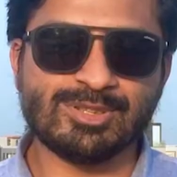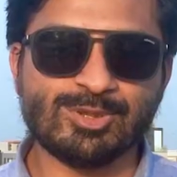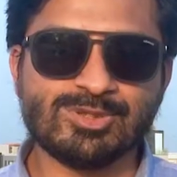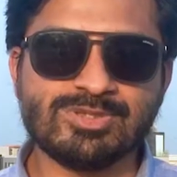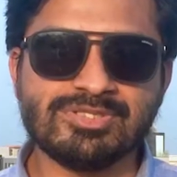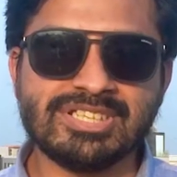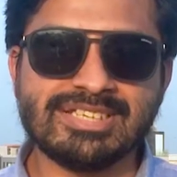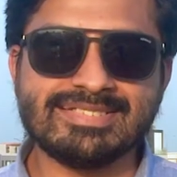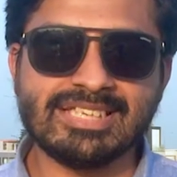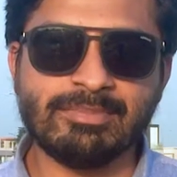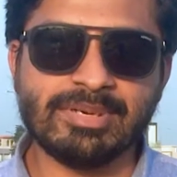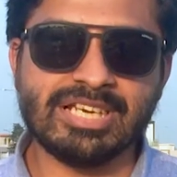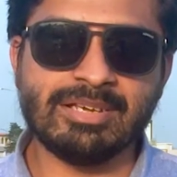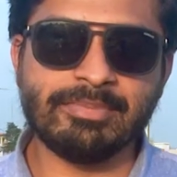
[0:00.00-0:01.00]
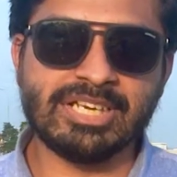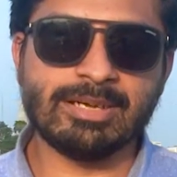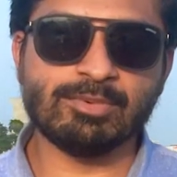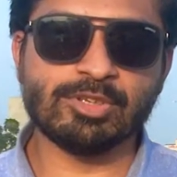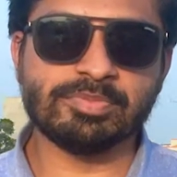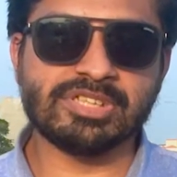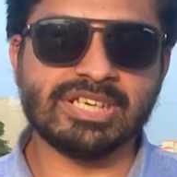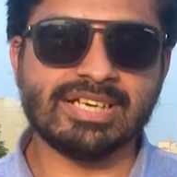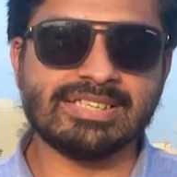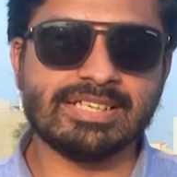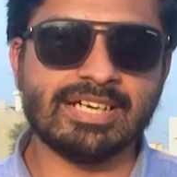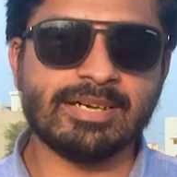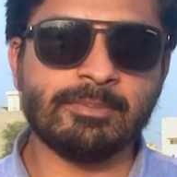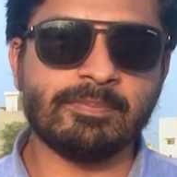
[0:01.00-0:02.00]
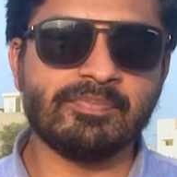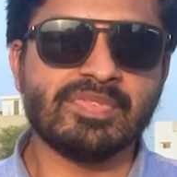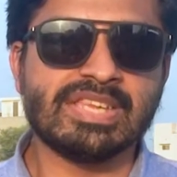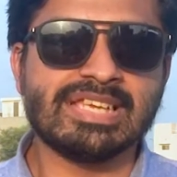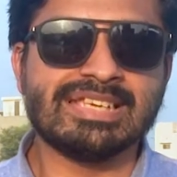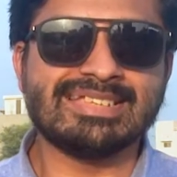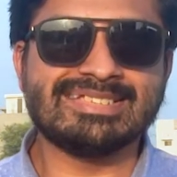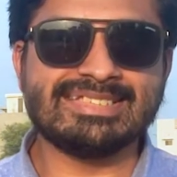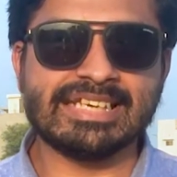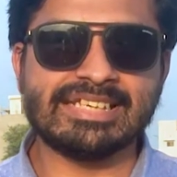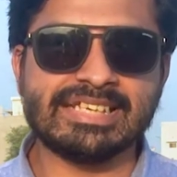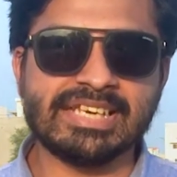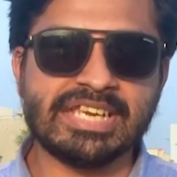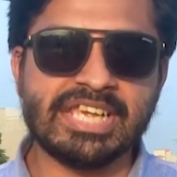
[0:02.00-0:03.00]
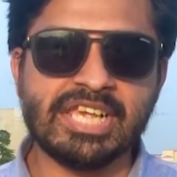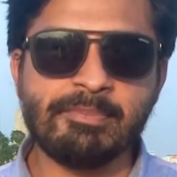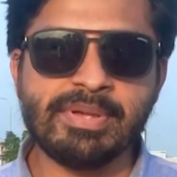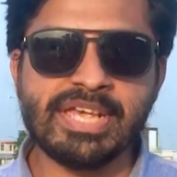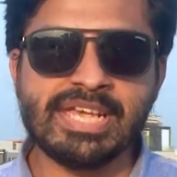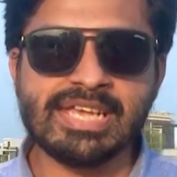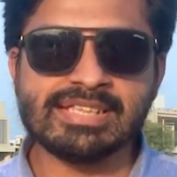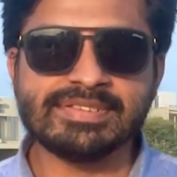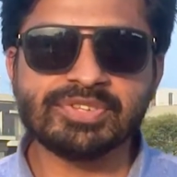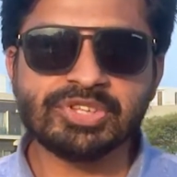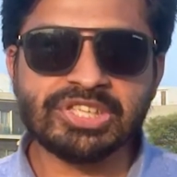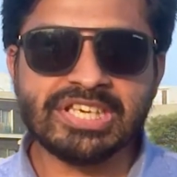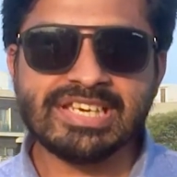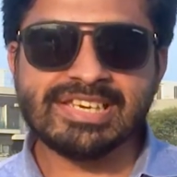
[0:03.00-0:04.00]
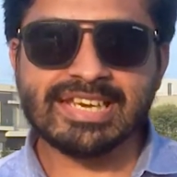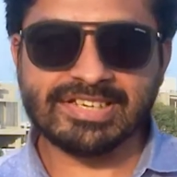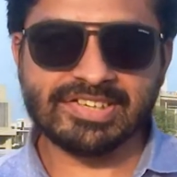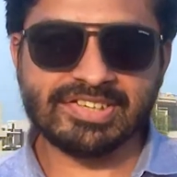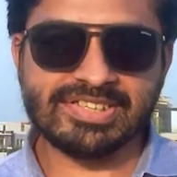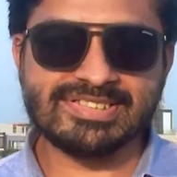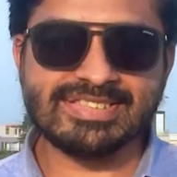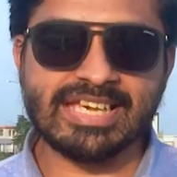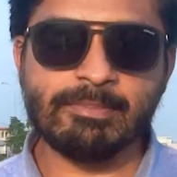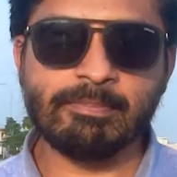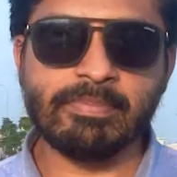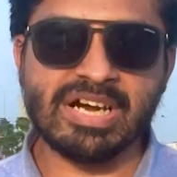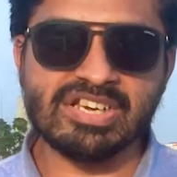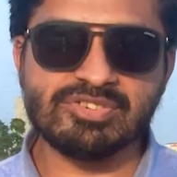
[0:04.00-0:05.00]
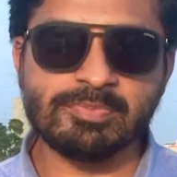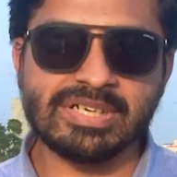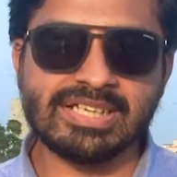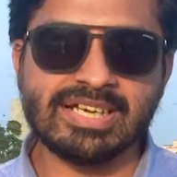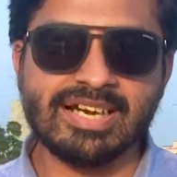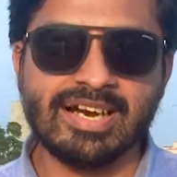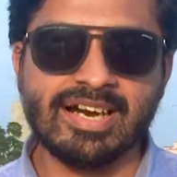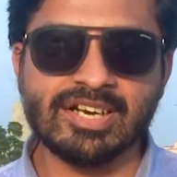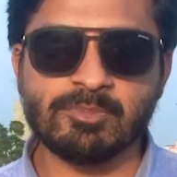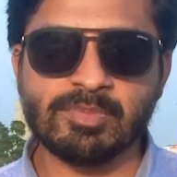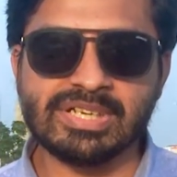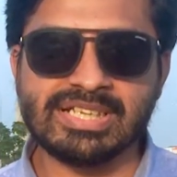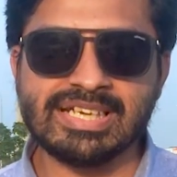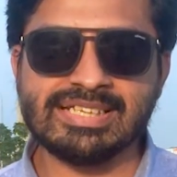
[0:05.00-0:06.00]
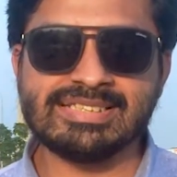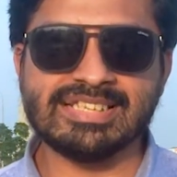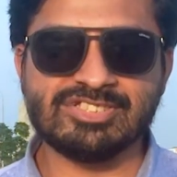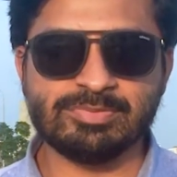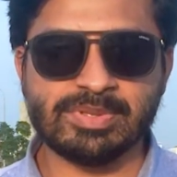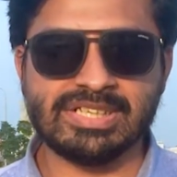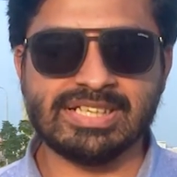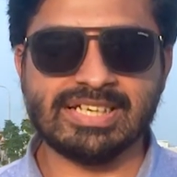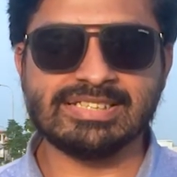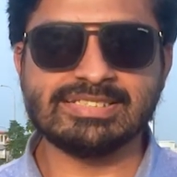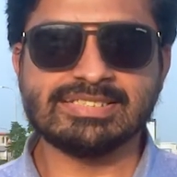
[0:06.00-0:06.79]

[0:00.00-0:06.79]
दोस्तों जैसा कि पहले मैंने आपको बताया था सेक्टर ए में तीन कैटेगरीज़ हैं पाँच मरला आठ मरला दस मरला